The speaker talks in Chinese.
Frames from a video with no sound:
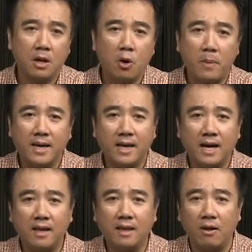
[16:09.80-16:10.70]
我们可以
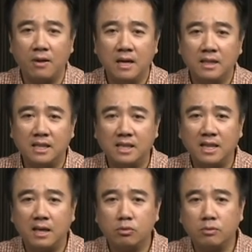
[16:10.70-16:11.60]
看到，其实
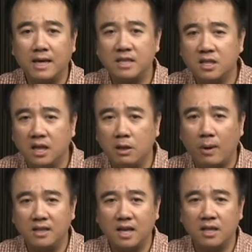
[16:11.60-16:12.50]
耶稣在设立
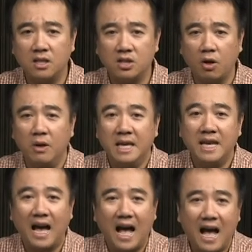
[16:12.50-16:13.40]
晚餐的时候，
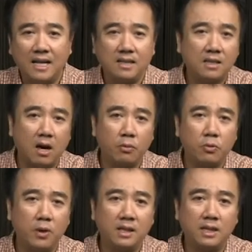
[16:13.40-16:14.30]
也按照逾
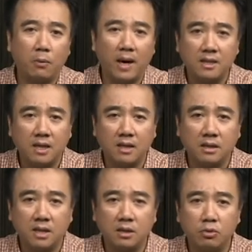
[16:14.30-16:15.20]
越节晚餐的
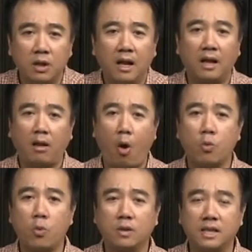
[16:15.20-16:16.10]
程序，他透
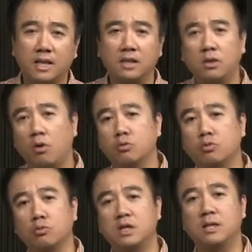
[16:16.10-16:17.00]
过这个救
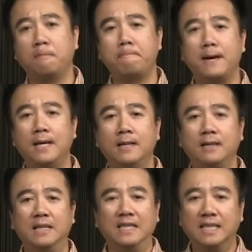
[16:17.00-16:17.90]
赎之杯
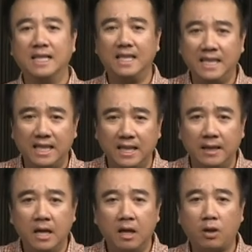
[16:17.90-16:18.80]
的这个意义，
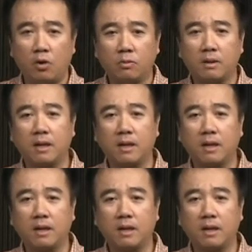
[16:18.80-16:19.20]
用。